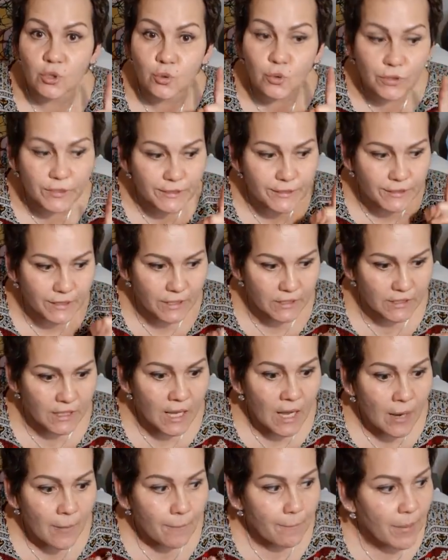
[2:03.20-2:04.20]
суть есть,
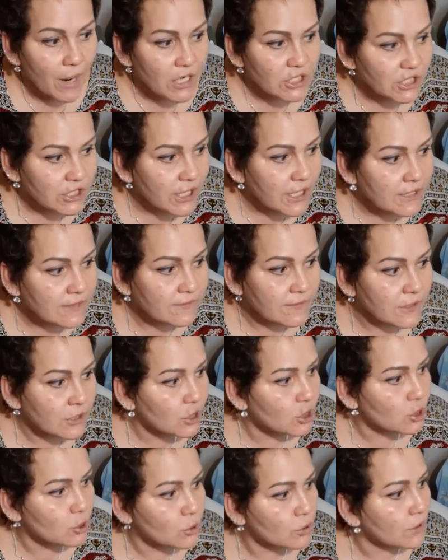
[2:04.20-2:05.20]
божественно
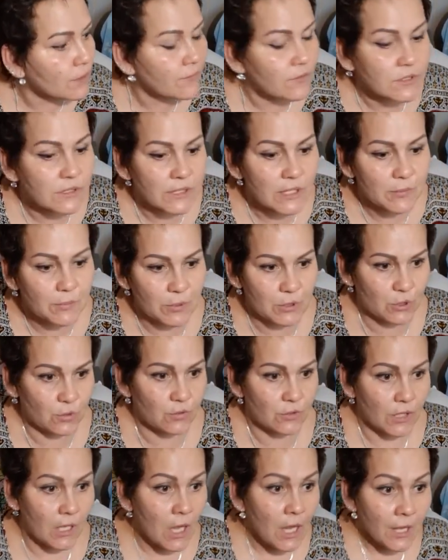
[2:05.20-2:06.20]
что-то вот здесь
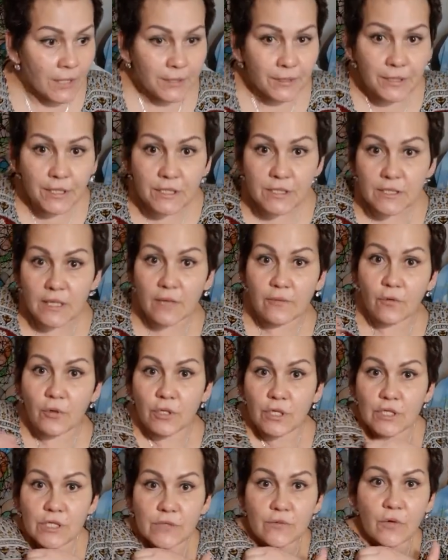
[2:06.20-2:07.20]
присутствует. Ни с того,
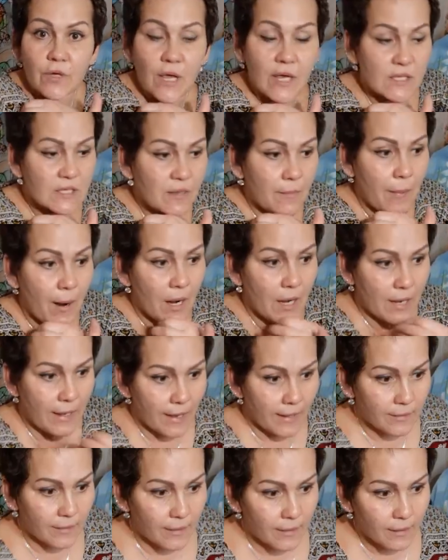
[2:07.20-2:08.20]
ни с сего я
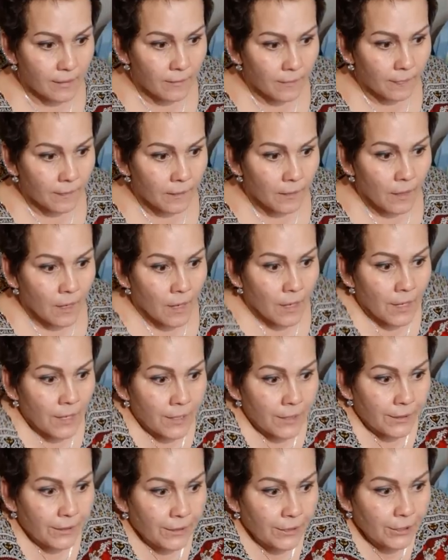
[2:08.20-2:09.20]
заболела,
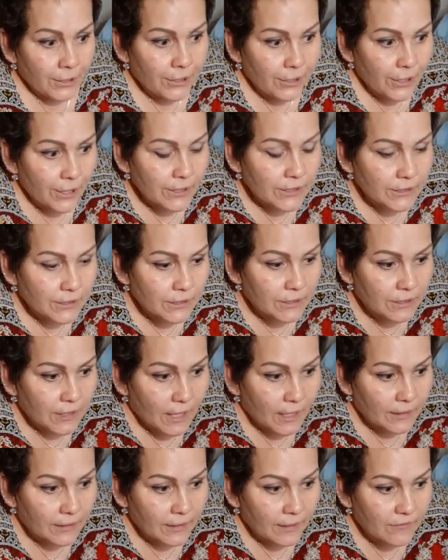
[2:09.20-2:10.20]
и резко
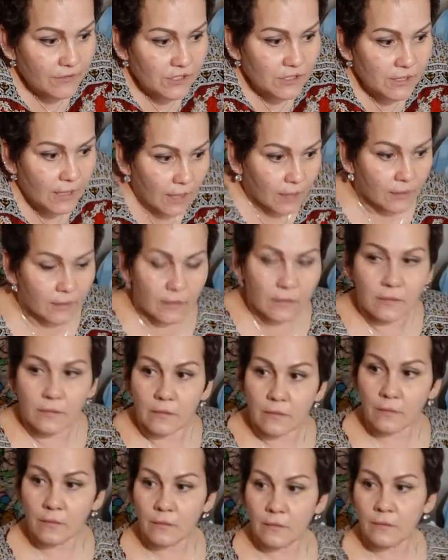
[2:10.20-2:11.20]
так я встала. Какая
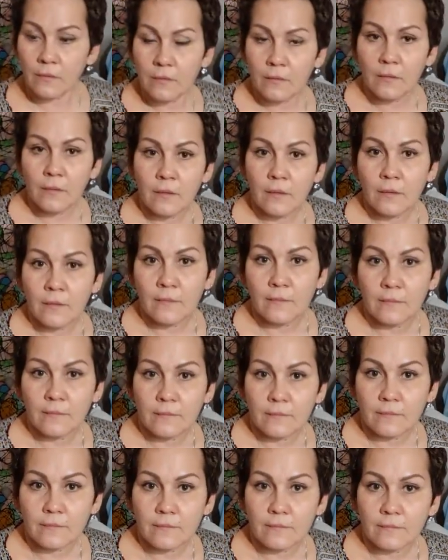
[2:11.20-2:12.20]
выгода была? Какая выгода
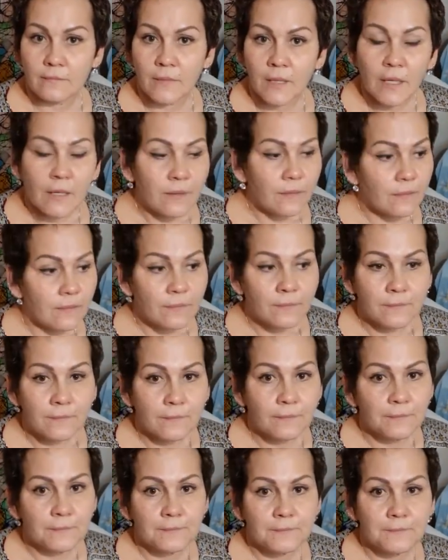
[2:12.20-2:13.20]
была? Не ходить на
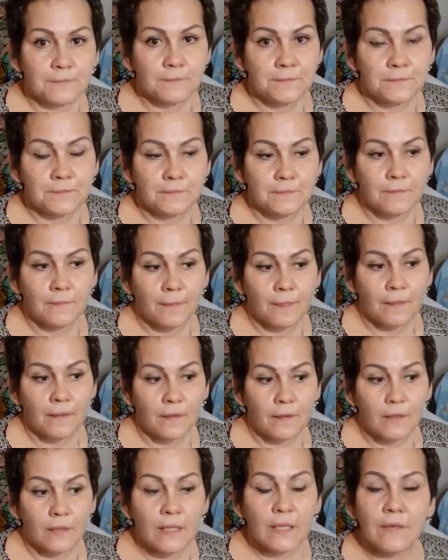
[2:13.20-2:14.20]
похороны.
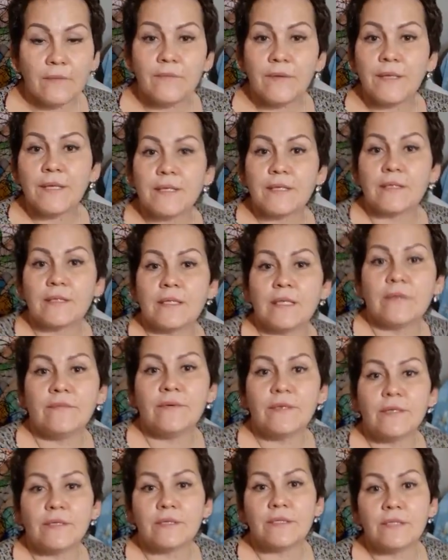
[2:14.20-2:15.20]
Не, не ходить, видеть, не
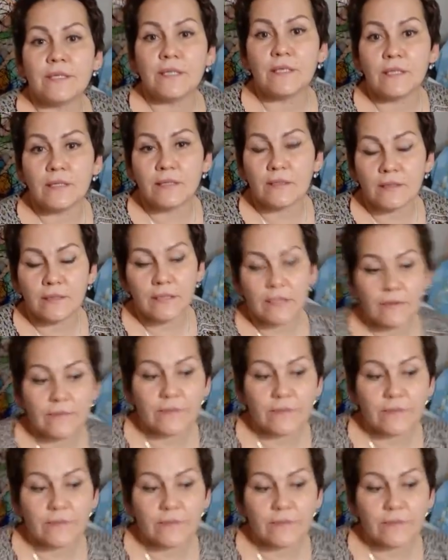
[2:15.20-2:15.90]
да, видеть не видеть деда, не